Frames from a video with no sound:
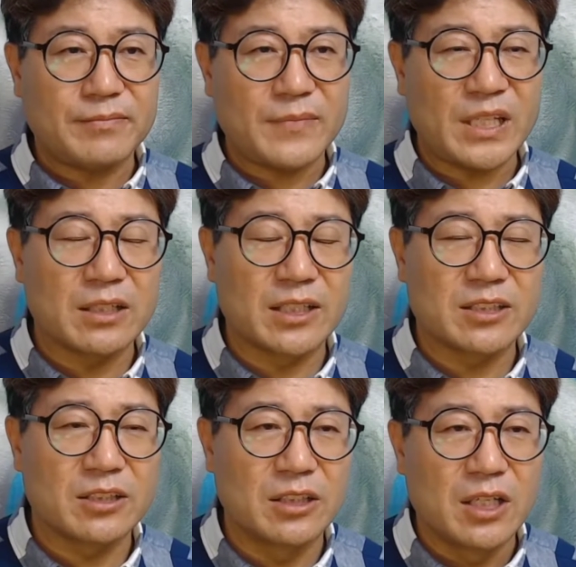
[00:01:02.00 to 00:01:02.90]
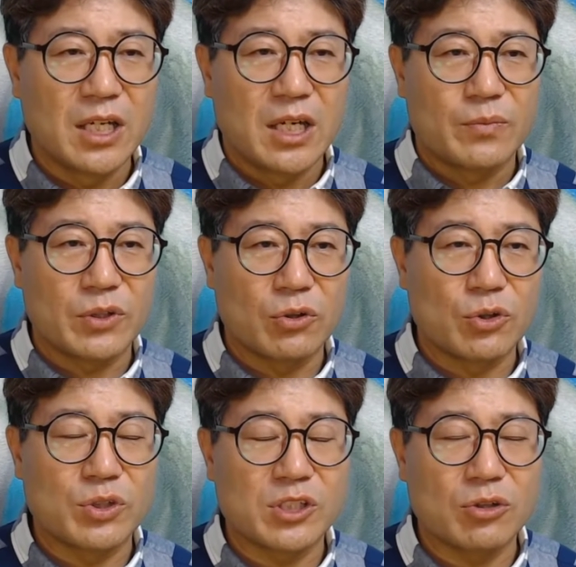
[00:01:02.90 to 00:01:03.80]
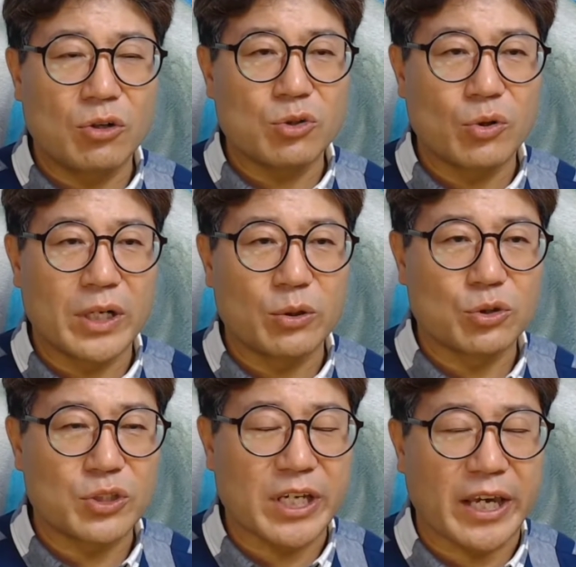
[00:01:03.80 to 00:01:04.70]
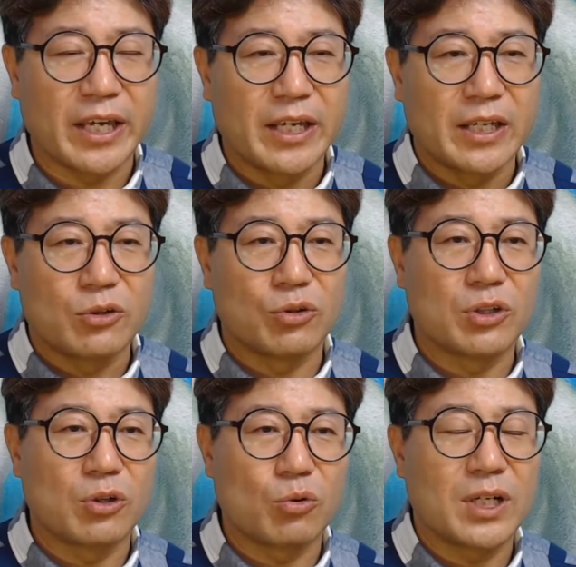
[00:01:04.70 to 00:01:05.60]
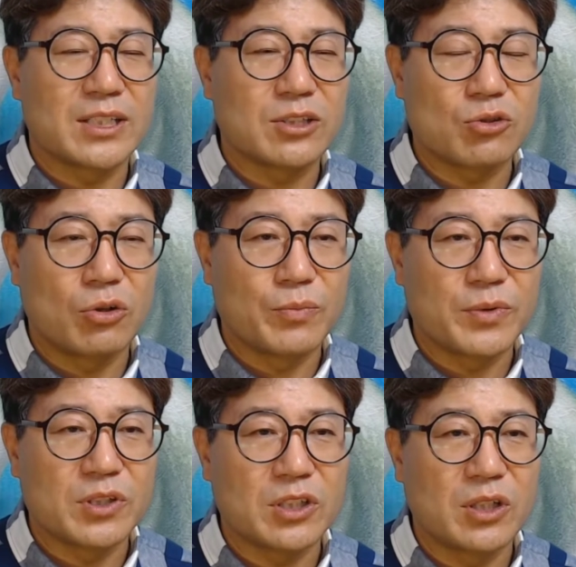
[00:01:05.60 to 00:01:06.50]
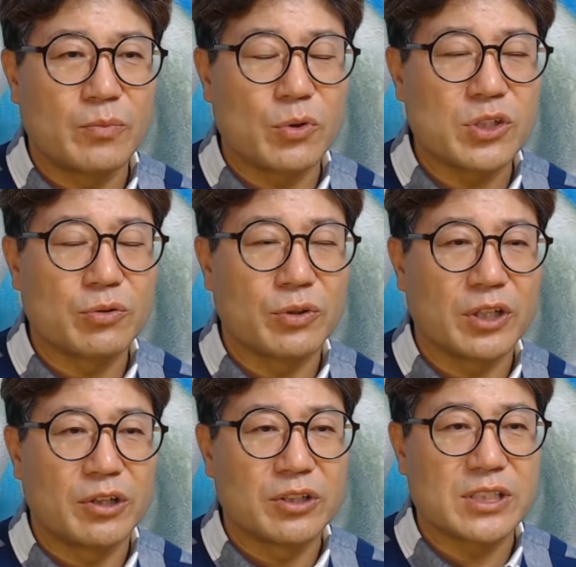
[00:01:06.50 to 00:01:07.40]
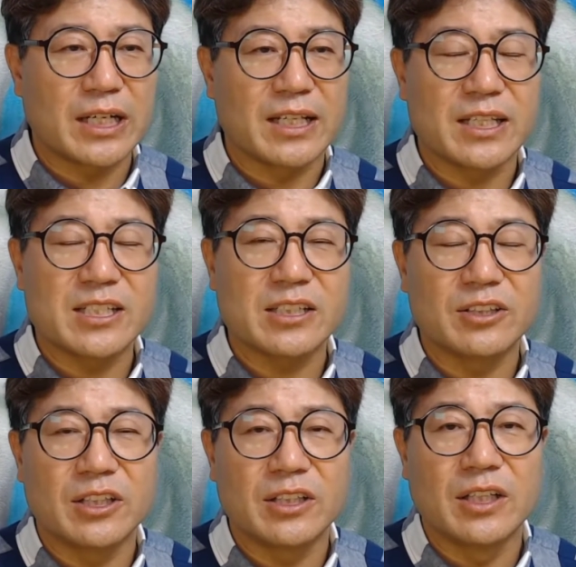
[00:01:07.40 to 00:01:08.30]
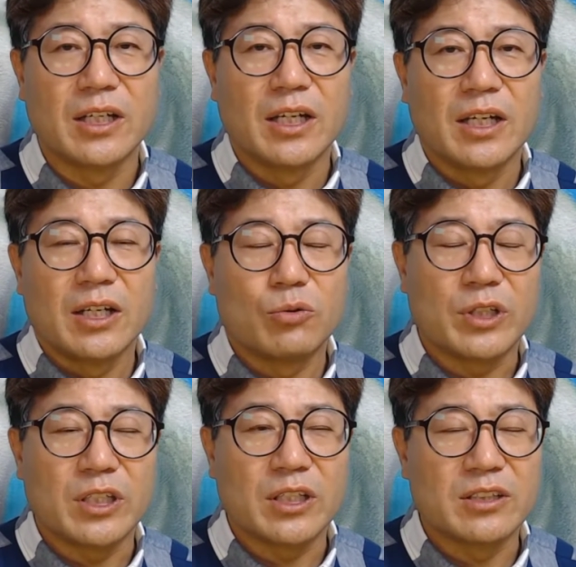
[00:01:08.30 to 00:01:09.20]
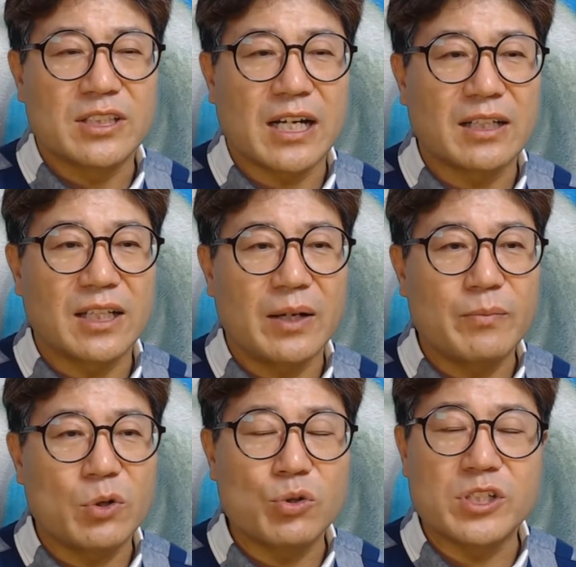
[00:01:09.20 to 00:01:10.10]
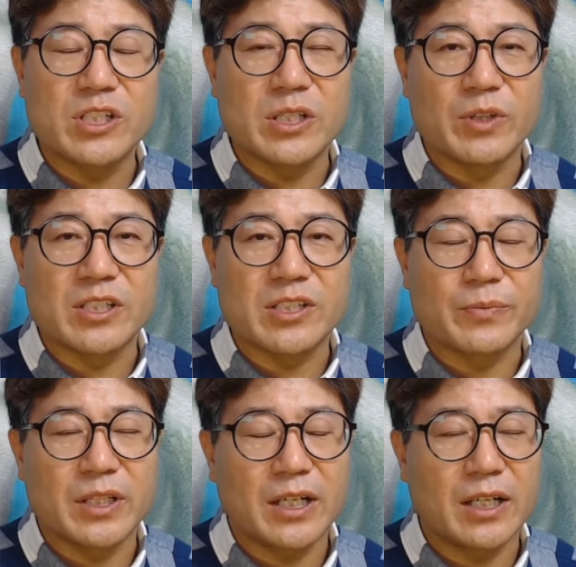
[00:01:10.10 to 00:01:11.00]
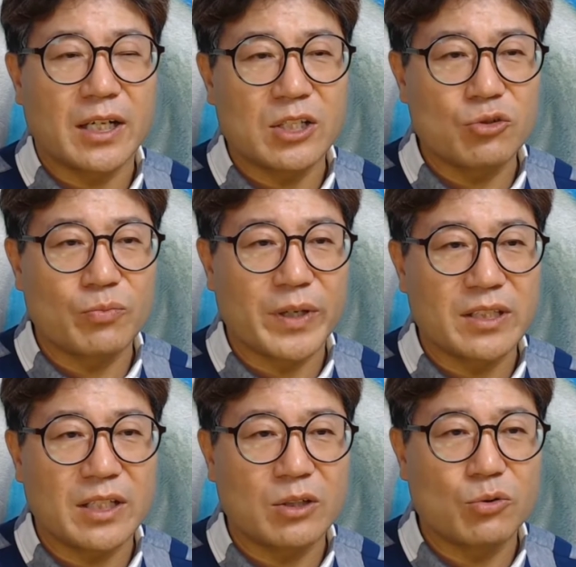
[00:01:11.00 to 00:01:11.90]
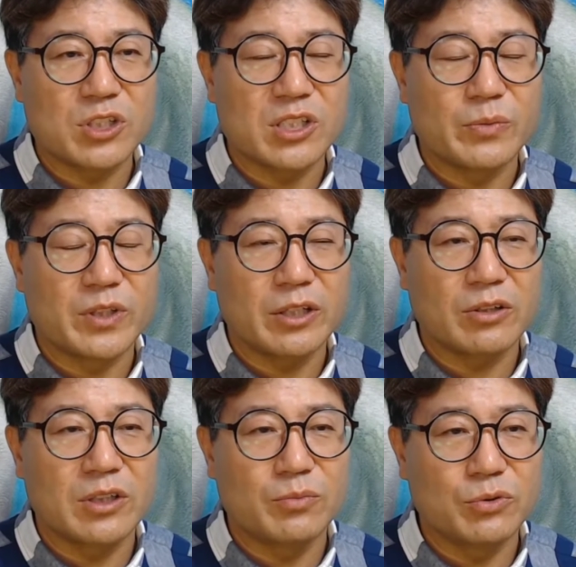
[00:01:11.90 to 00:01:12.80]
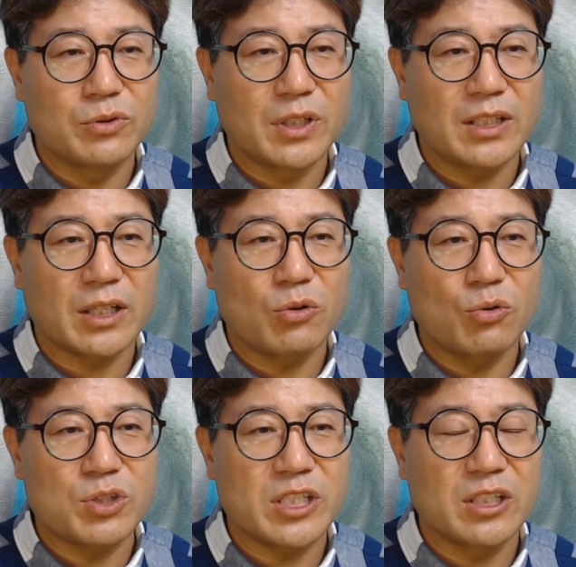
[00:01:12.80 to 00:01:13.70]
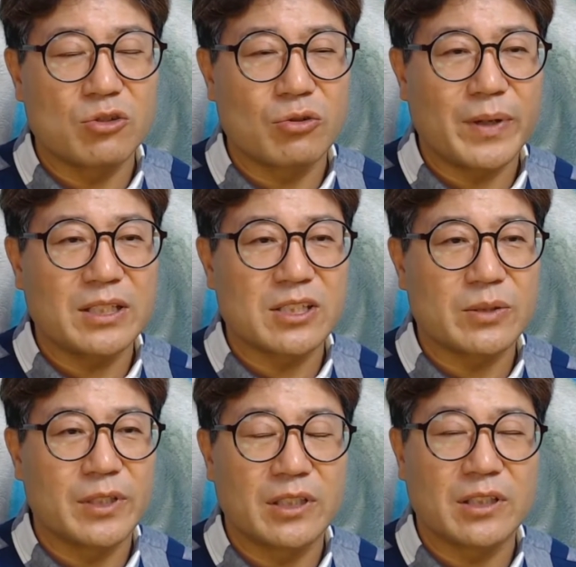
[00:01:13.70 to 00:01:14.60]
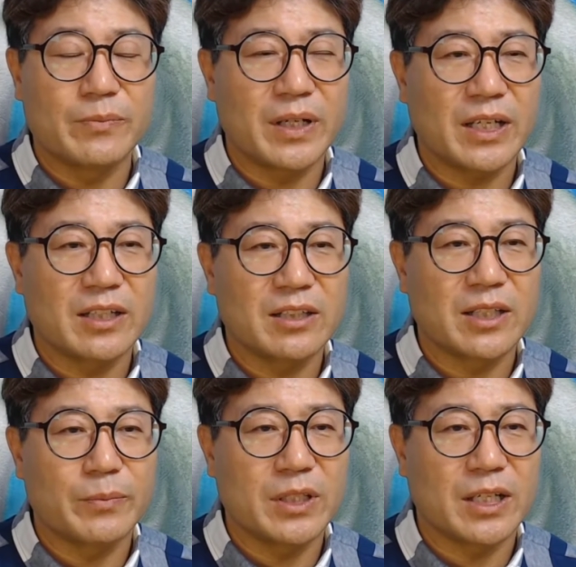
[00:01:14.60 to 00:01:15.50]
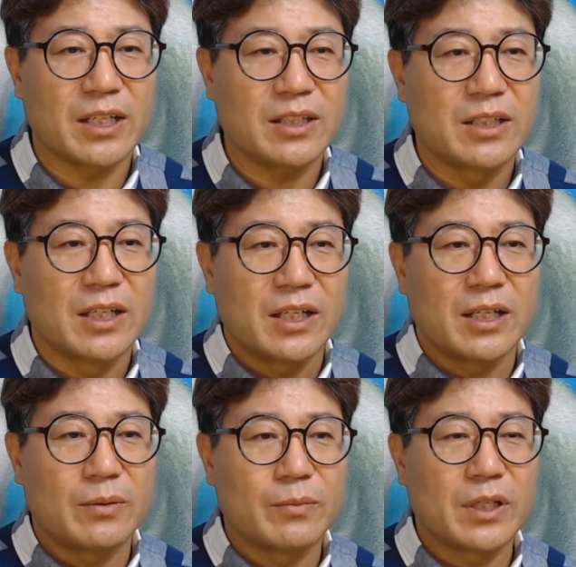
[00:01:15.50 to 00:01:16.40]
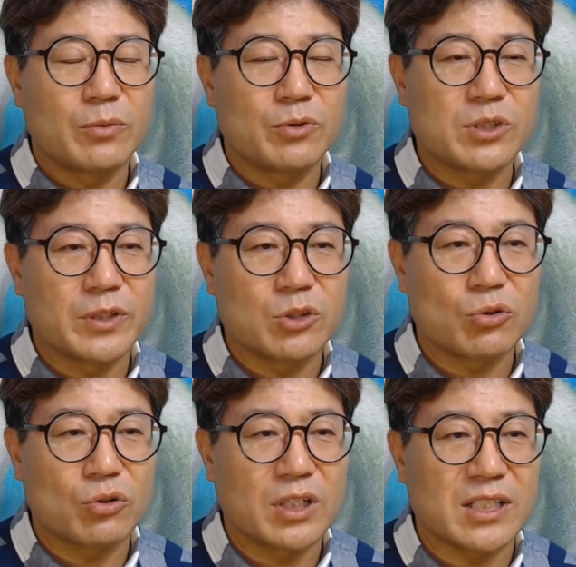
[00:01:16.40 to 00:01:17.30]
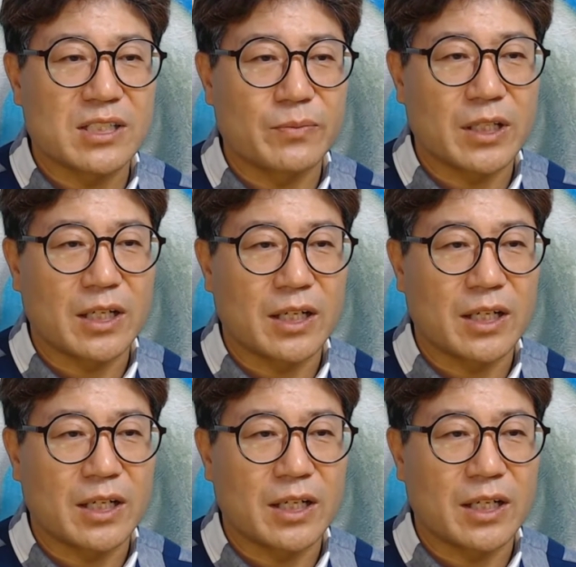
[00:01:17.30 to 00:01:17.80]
그래서 비오 유기소 소화 효소제 요런 거 골라서 좀 드셔 보시고요. 잘 안 되시거든 우리 그 상담 코치님이 있습니다. 아주 베테랑 코치님인데요. 그분한테 코칭을 좀 받으시면 금방 해결됩니다. 한번 해보시면 좋을 것 같습니다.